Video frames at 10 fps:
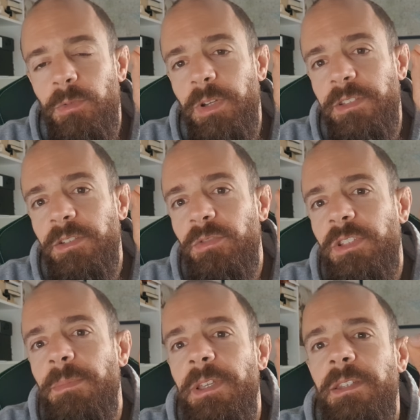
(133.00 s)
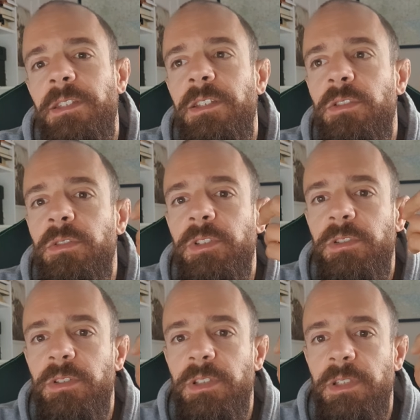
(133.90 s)
Questi giustamente dicono,
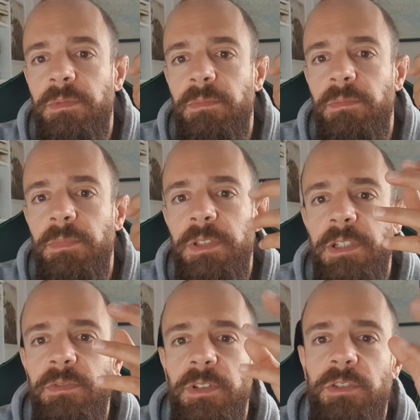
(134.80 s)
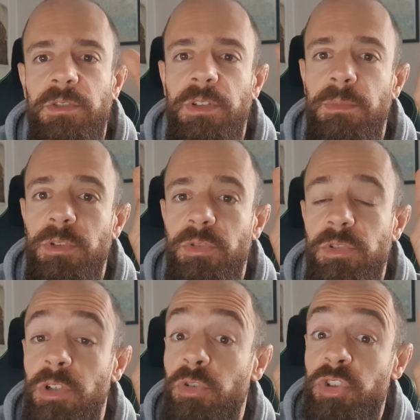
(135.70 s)
visto che mi trasferisco nel mondo,
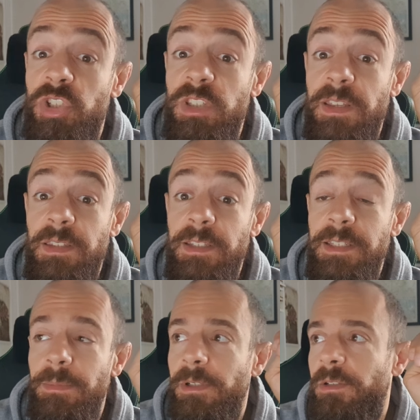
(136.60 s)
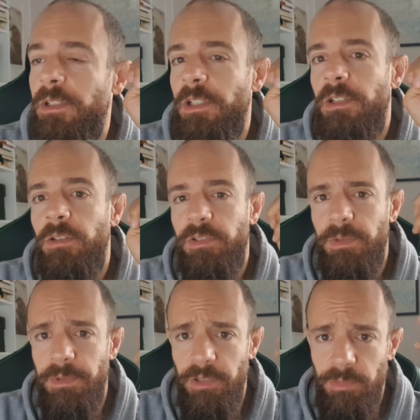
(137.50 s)
nell'Occidente libero, lo
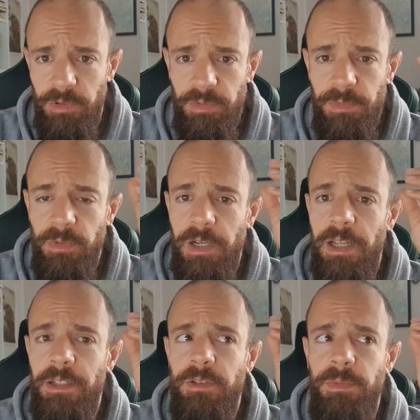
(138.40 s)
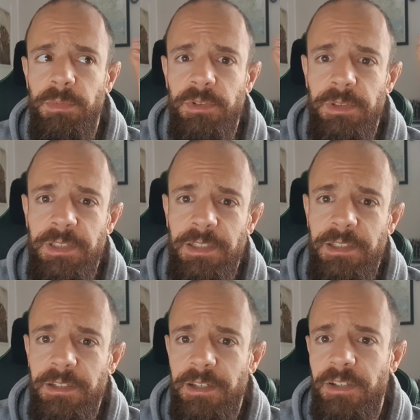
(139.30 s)
stipendio è molto più alto, più possibilità di
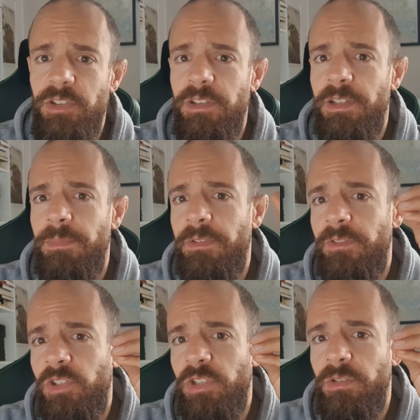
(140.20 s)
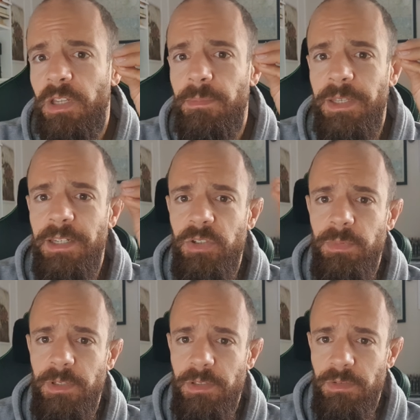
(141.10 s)
crescita, mi avvicino al
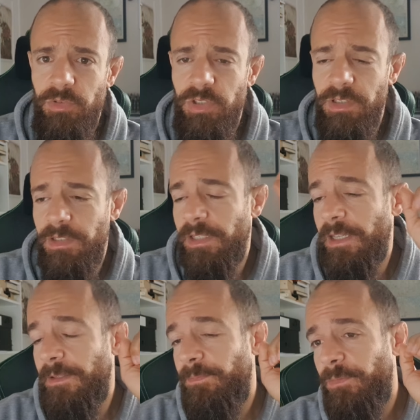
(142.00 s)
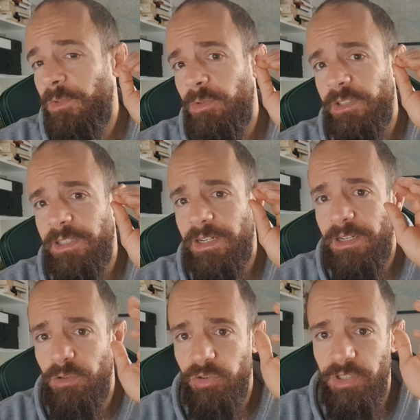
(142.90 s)
management occidentale. Questa era
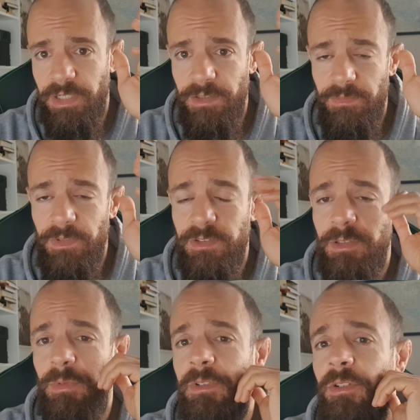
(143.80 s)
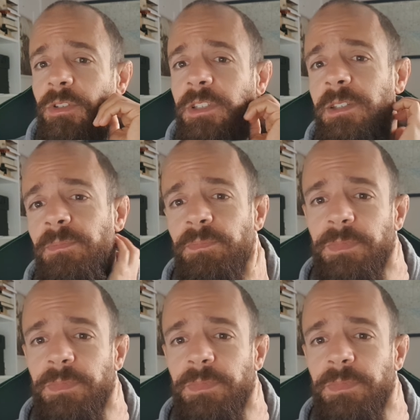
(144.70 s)
la logica che seguivano gli,